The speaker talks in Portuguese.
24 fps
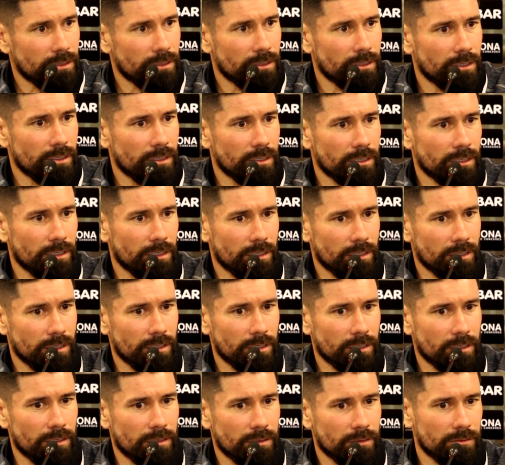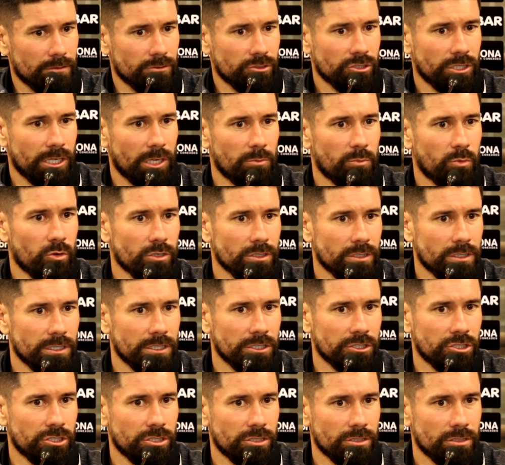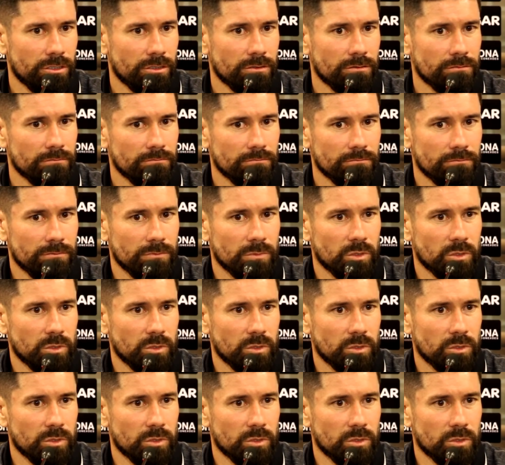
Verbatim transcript: É... Acho que é importante